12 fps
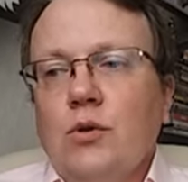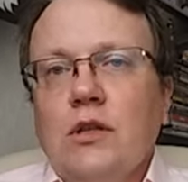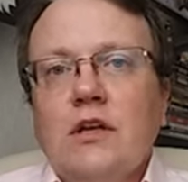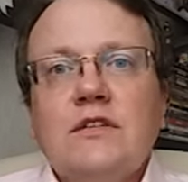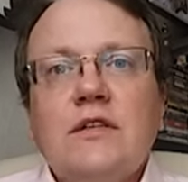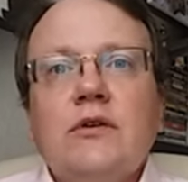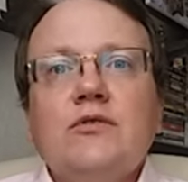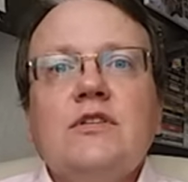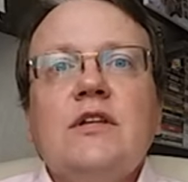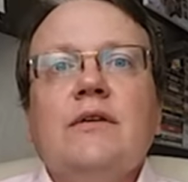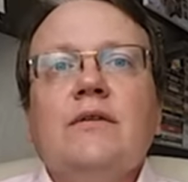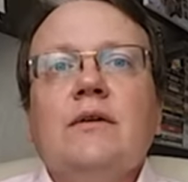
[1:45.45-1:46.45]
то она осталась
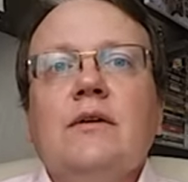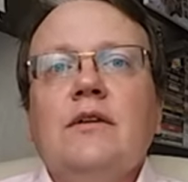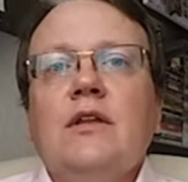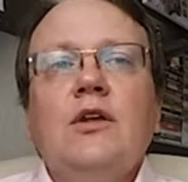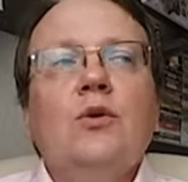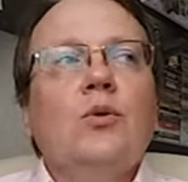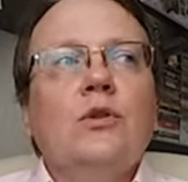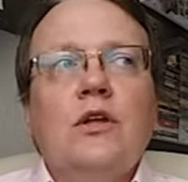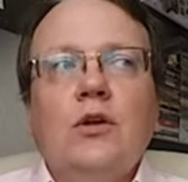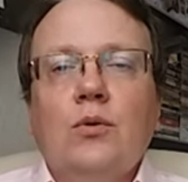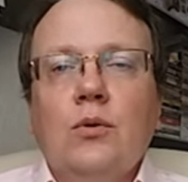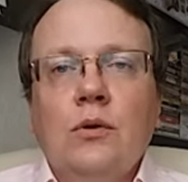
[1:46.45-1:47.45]

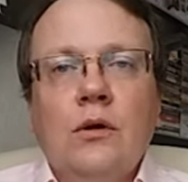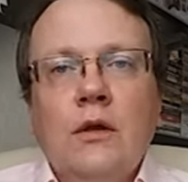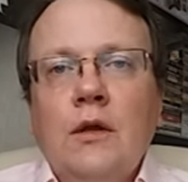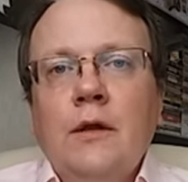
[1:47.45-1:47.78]
далеко-далеко